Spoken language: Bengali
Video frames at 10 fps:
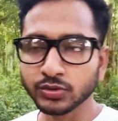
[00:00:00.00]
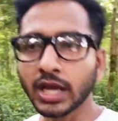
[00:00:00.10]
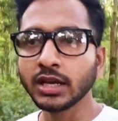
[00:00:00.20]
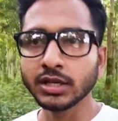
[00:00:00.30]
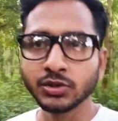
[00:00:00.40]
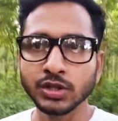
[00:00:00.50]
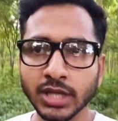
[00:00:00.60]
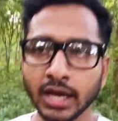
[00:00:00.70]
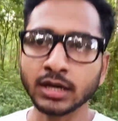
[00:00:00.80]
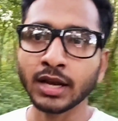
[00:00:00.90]
এতটাই নির্জন
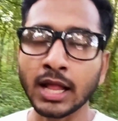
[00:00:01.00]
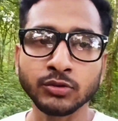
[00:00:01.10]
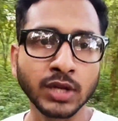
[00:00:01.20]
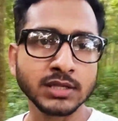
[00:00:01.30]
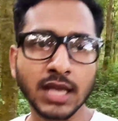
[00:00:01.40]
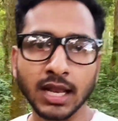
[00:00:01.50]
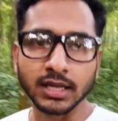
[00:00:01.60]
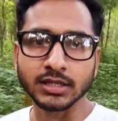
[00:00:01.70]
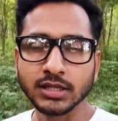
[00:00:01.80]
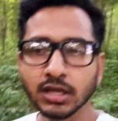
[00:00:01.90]
জায়গাটা আর এতটাই
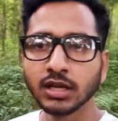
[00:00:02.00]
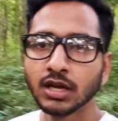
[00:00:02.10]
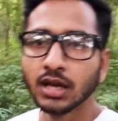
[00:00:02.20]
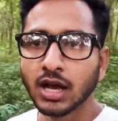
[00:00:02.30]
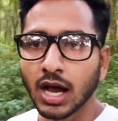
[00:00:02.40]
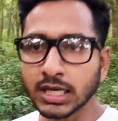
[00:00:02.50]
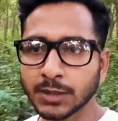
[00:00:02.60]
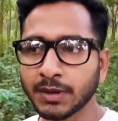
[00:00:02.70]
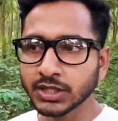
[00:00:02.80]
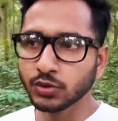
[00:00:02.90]
সাইলেন্ট
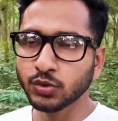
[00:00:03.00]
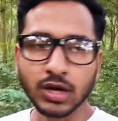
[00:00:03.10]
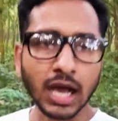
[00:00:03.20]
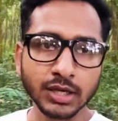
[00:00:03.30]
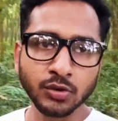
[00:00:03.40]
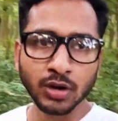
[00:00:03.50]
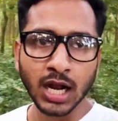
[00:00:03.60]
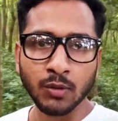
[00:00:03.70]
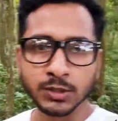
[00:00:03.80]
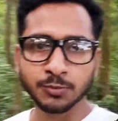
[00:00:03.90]
আশেপাশে কোনো গাড়ি
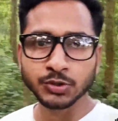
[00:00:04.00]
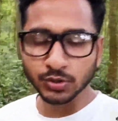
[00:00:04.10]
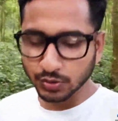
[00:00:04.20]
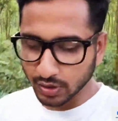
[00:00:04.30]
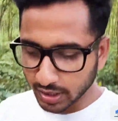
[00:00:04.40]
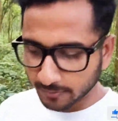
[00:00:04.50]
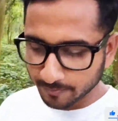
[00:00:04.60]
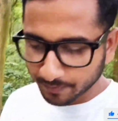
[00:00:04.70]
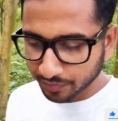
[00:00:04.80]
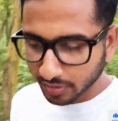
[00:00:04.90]
ঘোড়ার আওয়াজ পর্যন্ত নেই
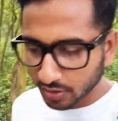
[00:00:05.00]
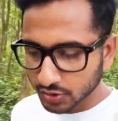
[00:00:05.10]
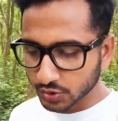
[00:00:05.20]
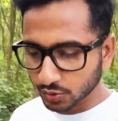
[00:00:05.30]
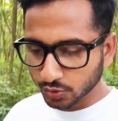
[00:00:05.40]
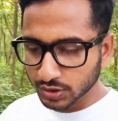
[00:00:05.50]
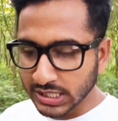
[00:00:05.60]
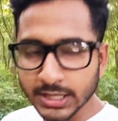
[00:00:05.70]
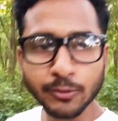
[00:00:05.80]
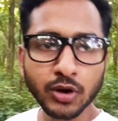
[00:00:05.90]
শুধু
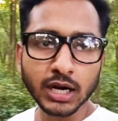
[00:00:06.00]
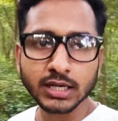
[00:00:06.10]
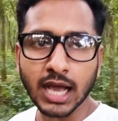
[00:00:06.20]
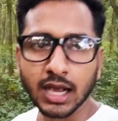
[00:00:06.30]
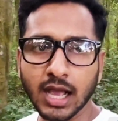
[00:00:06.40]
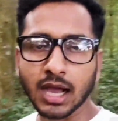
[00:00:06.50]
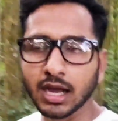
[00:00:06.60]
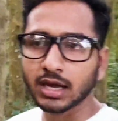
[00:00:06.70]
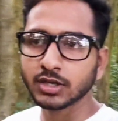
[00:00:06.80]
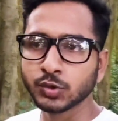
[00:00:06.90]
ঝিঝি পোকার ডাক
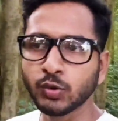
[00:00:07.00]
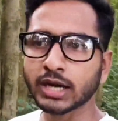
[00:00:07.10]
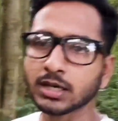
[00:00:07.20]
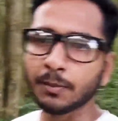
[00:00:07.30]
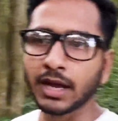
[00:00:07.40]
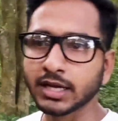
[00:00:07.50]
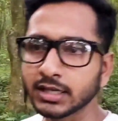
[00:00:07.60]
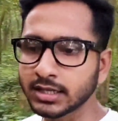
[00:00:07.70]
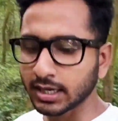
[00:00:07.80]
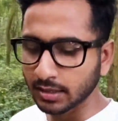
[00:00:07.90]
আর দু একটা
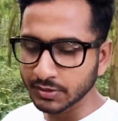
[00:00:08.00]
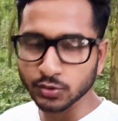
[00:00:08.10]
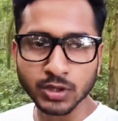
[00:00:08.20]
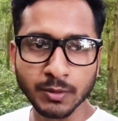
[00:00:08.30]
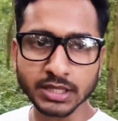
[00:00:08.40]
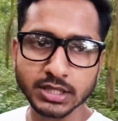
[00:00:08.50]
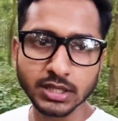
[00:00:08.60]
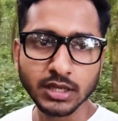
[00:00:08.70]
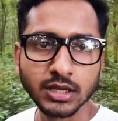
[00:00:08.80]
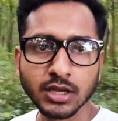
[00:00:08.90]
পাখির ডাক আমি শুনতে পাচ্ছি
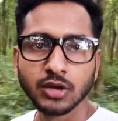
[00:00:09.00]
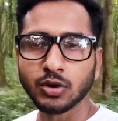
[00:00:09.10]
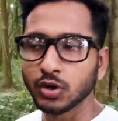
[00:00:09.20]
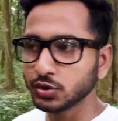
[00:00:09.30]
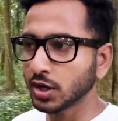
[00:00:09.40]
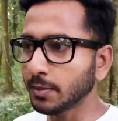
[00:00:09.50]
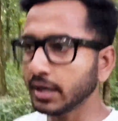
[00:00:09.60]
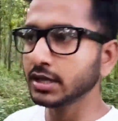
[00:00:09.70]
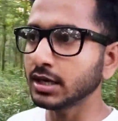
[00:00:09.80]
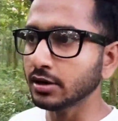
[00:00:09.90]
খঞ্জনা
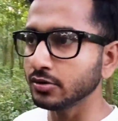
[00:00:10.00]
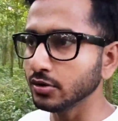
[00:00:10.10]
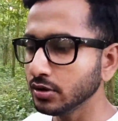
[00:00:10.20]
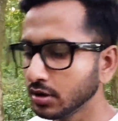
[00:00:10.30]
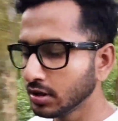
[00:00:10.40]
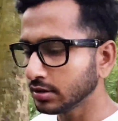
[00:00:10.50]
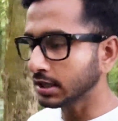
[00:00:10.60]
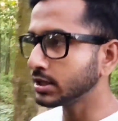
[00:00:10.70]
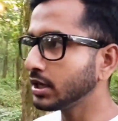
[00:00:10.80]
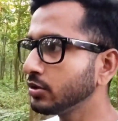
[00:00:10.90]
পাখির ডাকগুলো
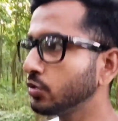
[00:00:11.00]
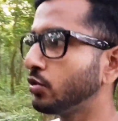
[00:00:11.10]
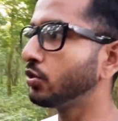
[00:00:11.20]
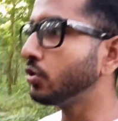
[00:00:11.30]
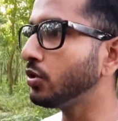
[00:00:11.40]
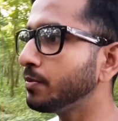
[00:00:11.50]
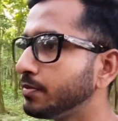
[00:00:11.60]
তাছাড়া কিন্তু কোনো